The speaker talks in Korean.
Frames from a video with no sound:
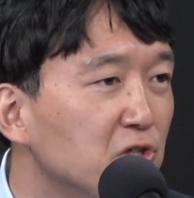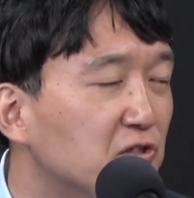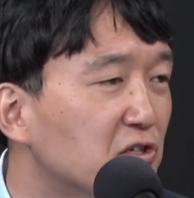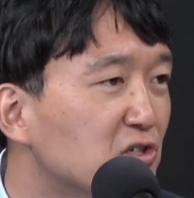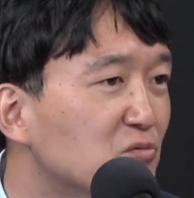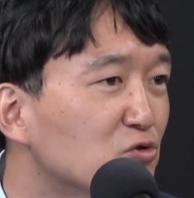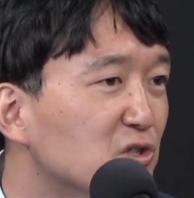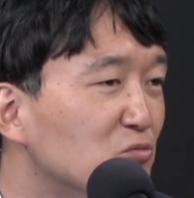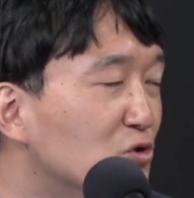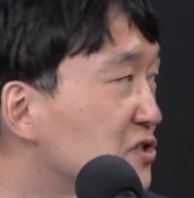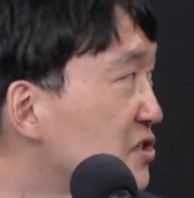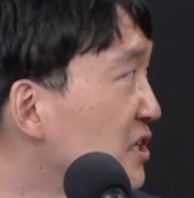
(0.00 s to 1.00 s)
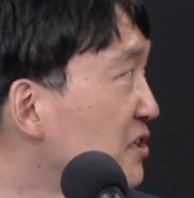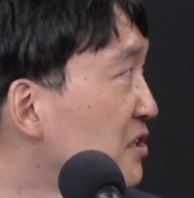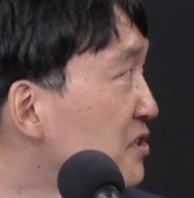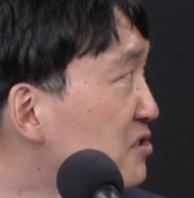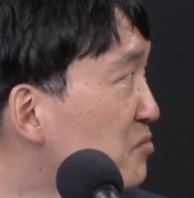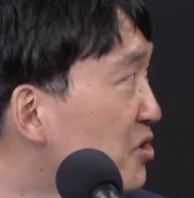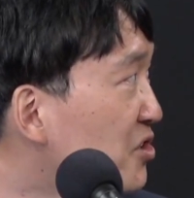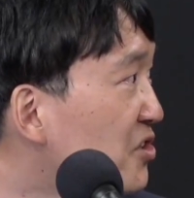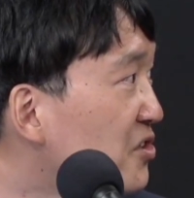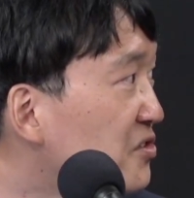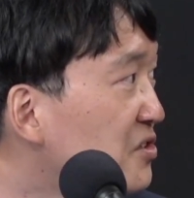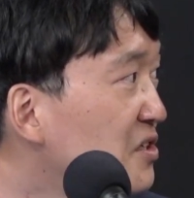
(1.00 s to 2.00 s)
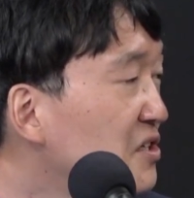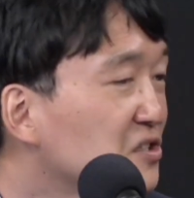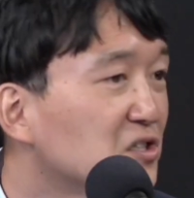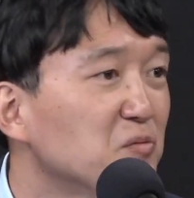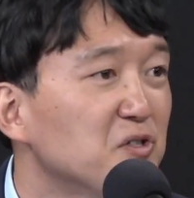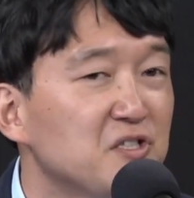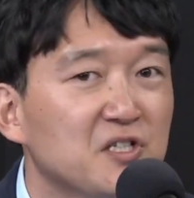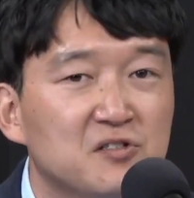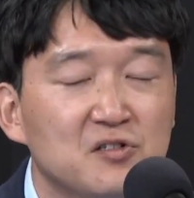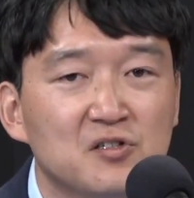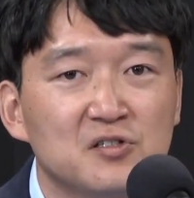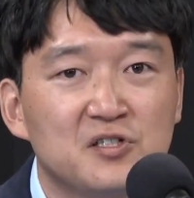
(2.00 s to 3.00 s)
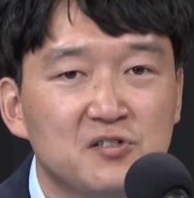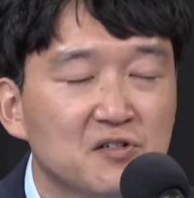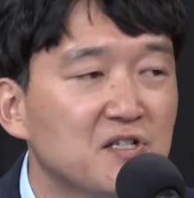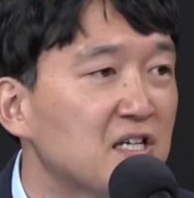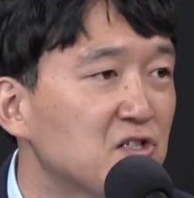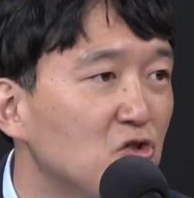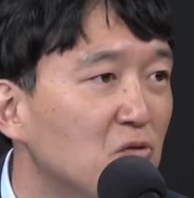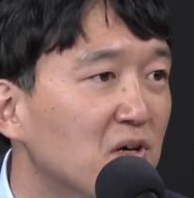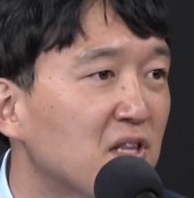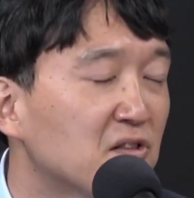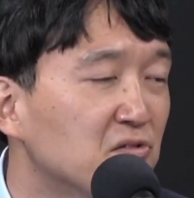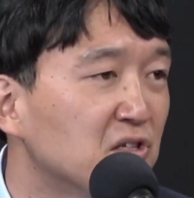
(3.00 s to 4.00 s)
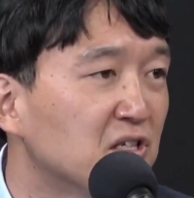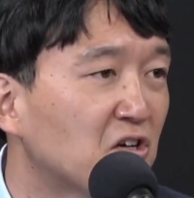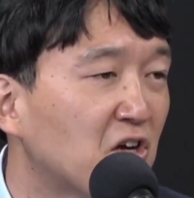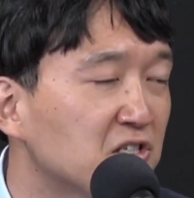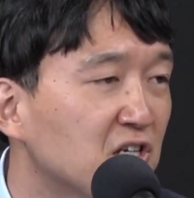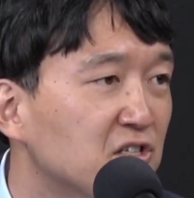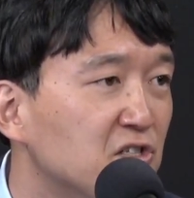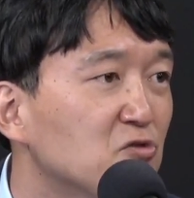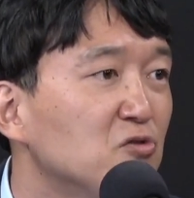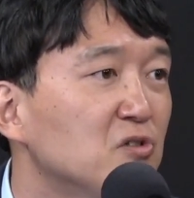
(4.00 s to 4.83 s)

대정부 질문에서 얘기를 했으면 음. 그러면 이제 그걸 기정사실로 받아들이기 굉장히 쉬운